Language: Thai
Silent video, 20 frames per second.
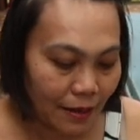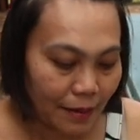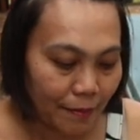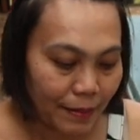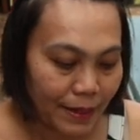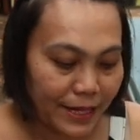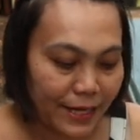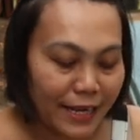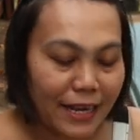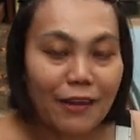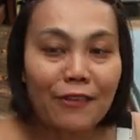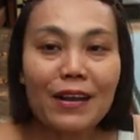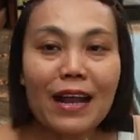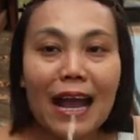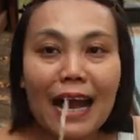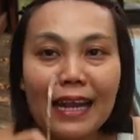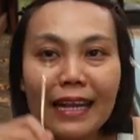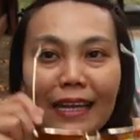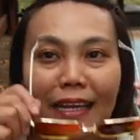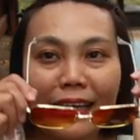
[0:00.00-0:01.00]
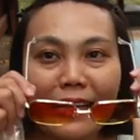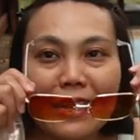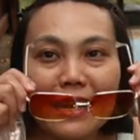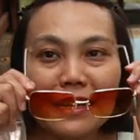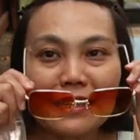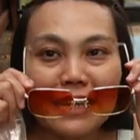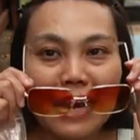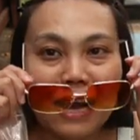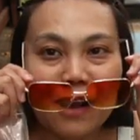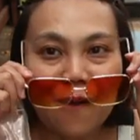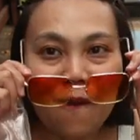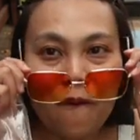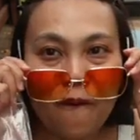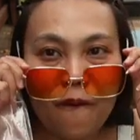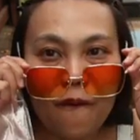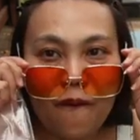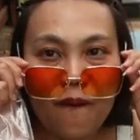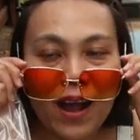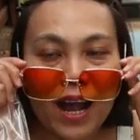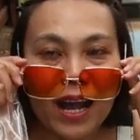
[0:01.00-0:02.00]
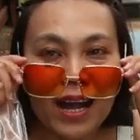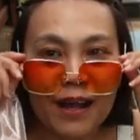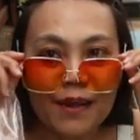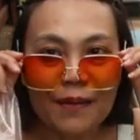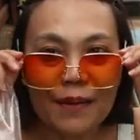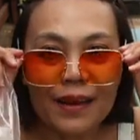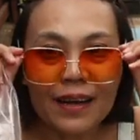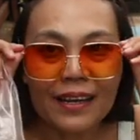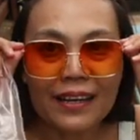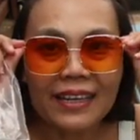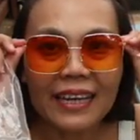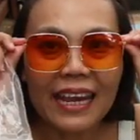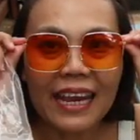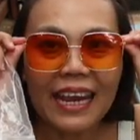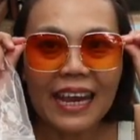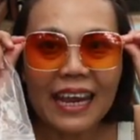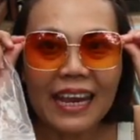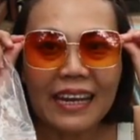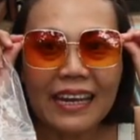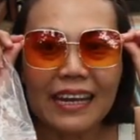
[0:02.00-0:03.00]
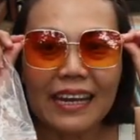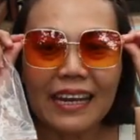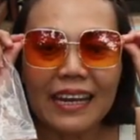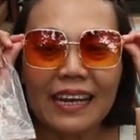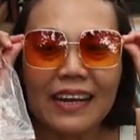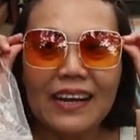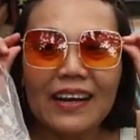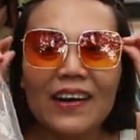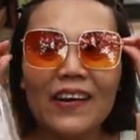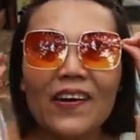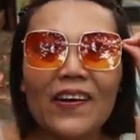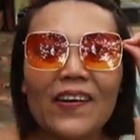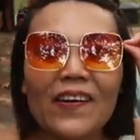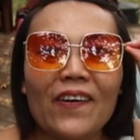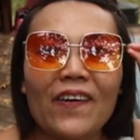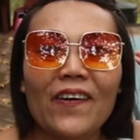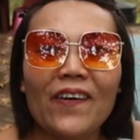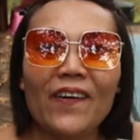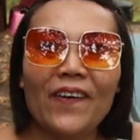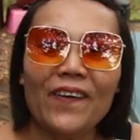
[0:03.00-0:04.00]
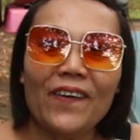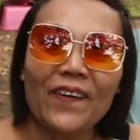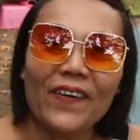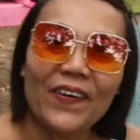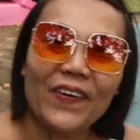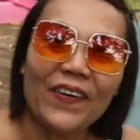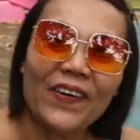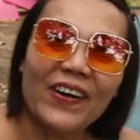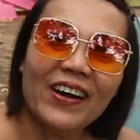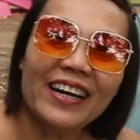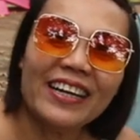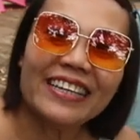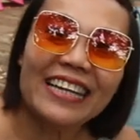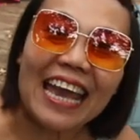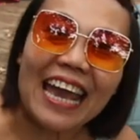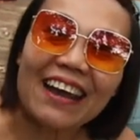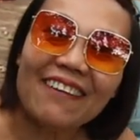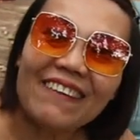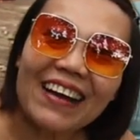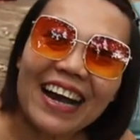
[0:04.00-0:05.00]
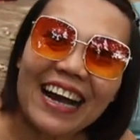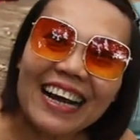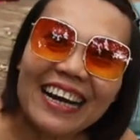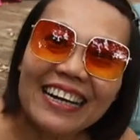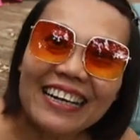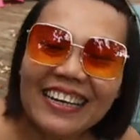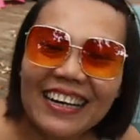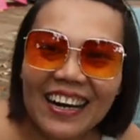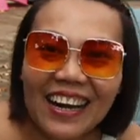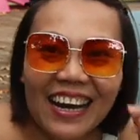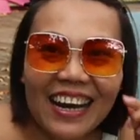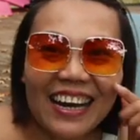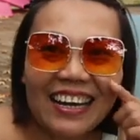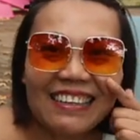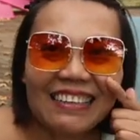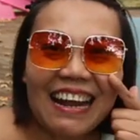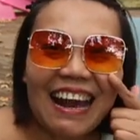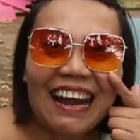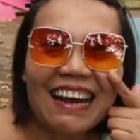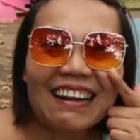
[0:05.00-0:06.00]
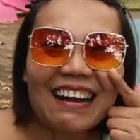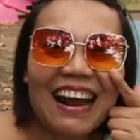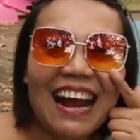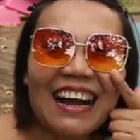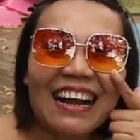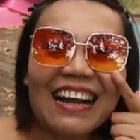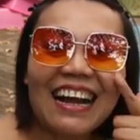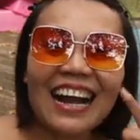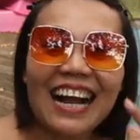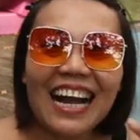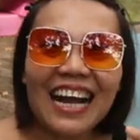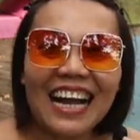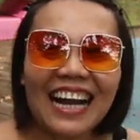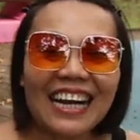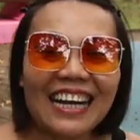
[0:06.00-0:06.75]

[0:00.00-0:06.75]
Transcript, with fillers: ไปเที่ยวงานทาโก้อะนี่อันนี้ โห เก๋ว่ะน่ารักอะ